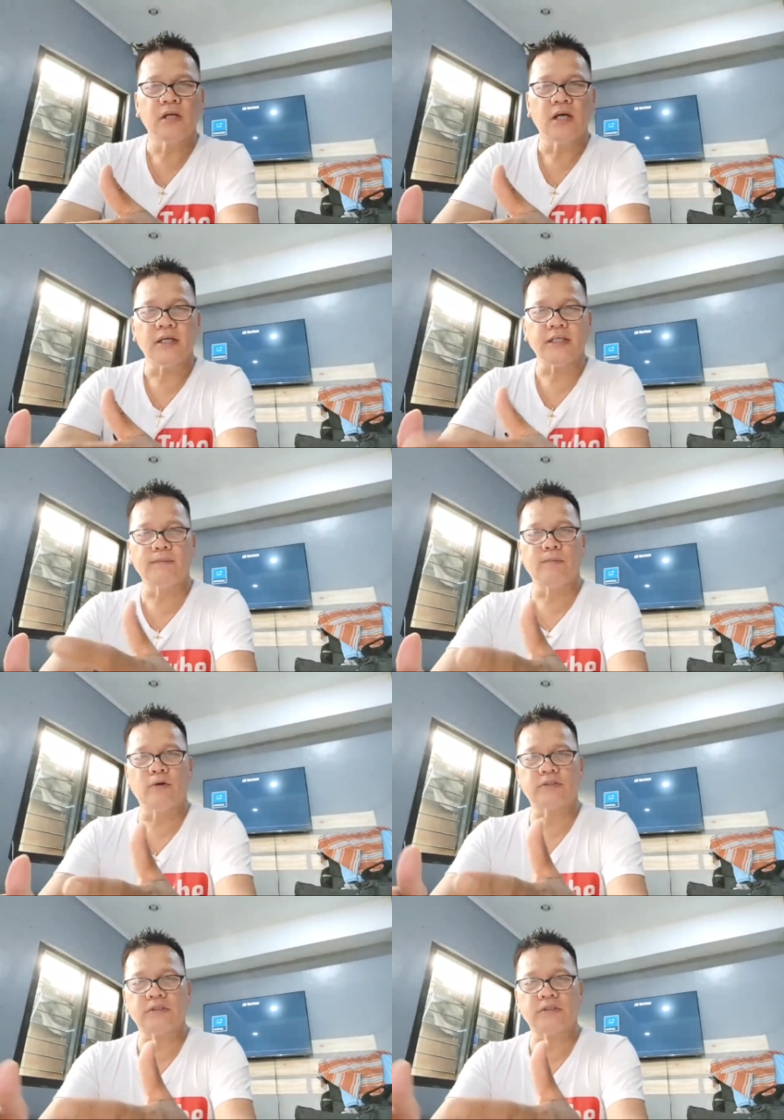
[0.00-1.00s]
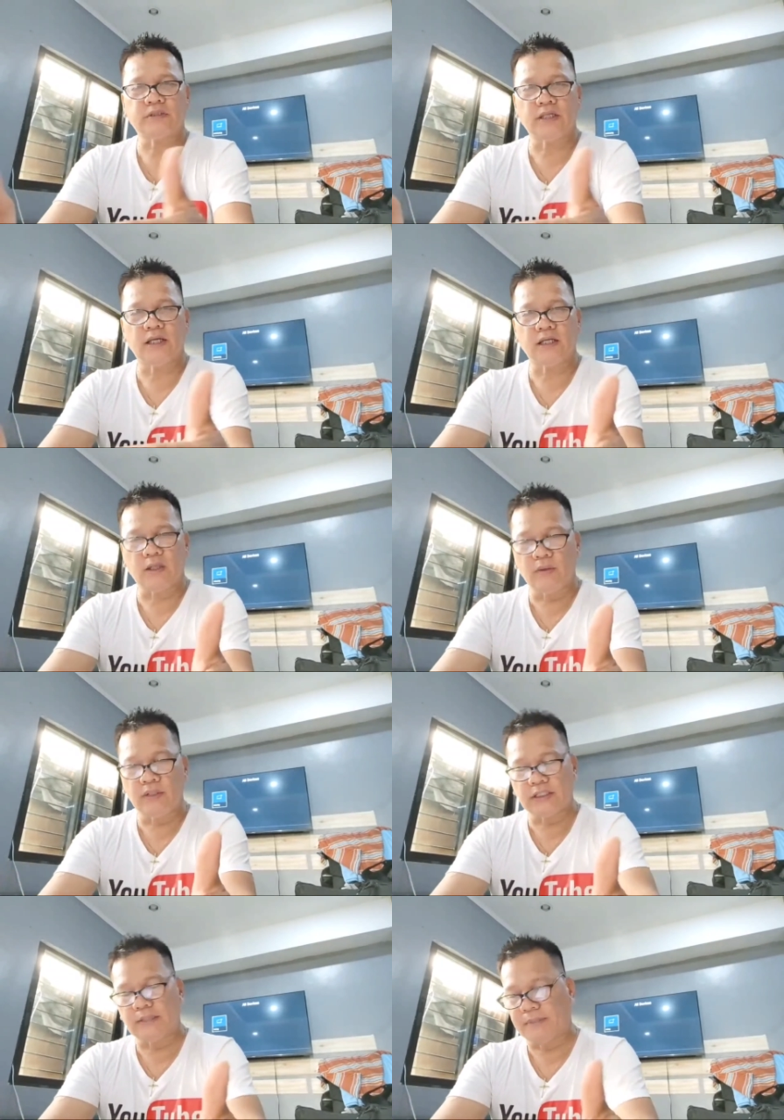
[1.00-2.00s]
Ayan mo po, kagawa
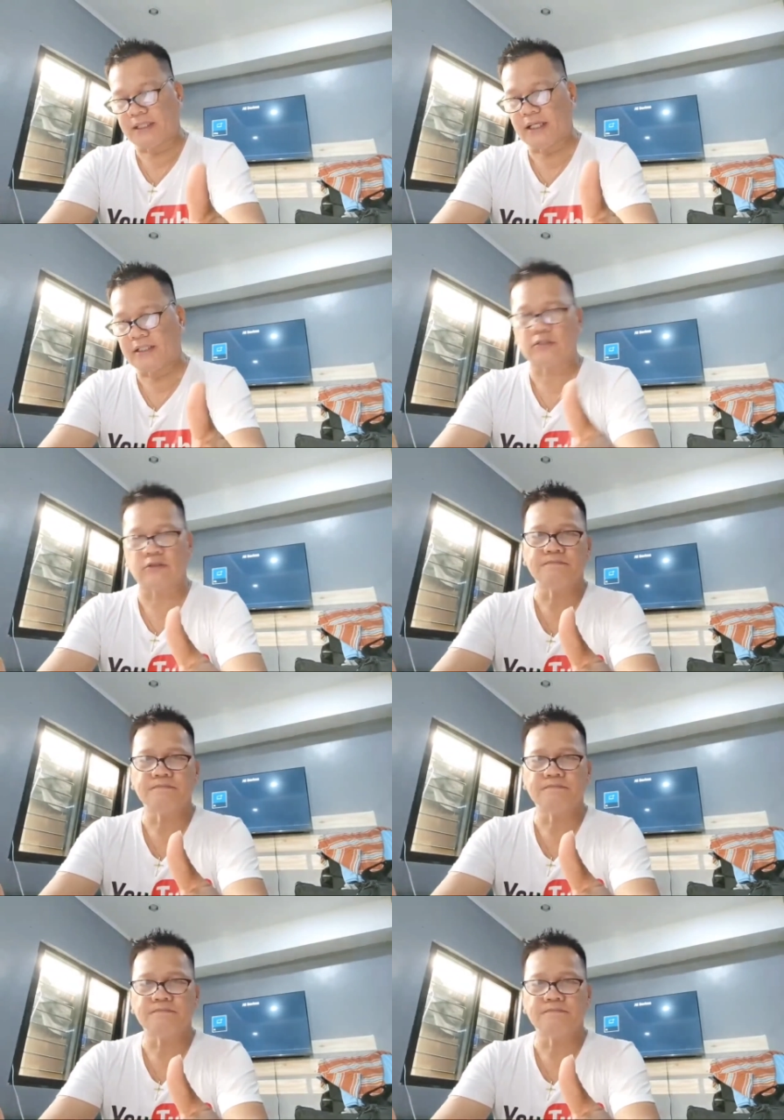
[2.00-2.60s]
natin ang paraan ito.